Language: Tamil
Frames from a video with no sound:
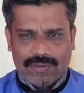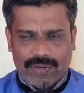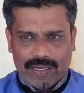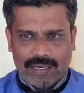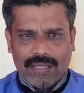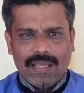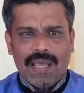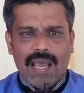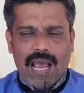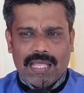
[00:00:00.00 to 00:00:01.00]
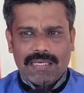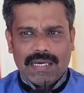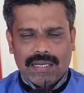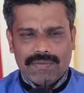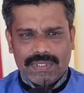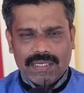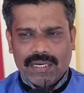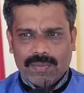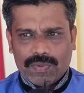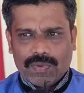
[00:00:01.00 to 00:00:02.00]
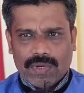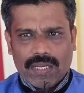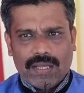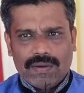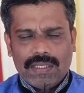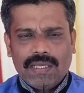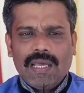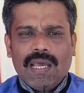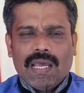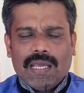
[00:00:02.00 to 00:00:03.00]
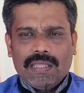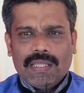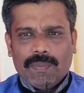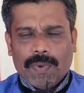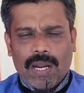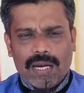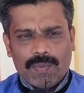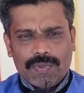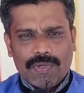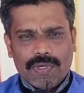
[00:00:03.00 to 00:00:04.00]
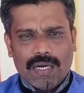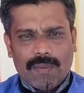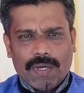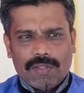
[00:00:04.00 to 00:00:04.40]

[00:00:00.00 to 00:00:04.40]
இந்த துறைகளில் அதுக்கான விஷயங்கள் நம்ம சொல்கிறோம் ஏன்னா வந்து இந்த பாட புத்தகங்களில்